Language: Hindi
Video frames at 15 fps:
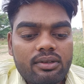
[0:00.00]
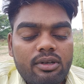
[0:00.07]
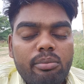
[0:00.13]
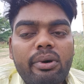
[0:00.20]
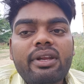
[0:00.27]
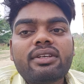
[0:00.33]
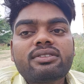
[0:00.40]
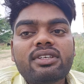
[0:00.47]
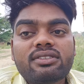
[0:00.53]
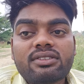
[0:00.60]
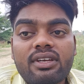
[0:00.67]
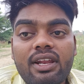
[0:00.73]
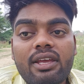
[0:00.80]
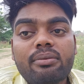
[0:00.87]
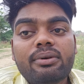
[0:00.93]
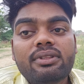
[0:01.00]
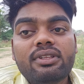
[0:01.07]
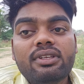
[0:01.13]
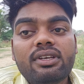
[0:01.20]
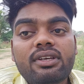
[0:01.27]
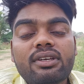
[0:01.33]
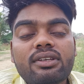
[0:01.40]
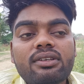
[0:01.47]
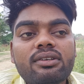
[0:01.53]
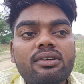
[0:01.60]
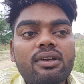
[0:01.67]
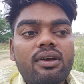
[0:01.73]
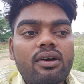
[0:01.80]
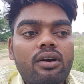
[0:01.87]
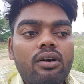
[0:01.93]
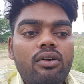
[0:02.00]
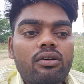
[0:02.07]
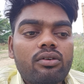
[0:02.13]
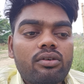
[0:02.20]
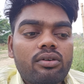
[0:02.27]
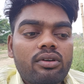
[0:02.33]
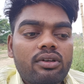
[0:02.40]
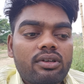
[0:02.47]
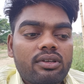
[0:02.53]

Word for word: हमारे सब्सक्राइबर दिए हैं और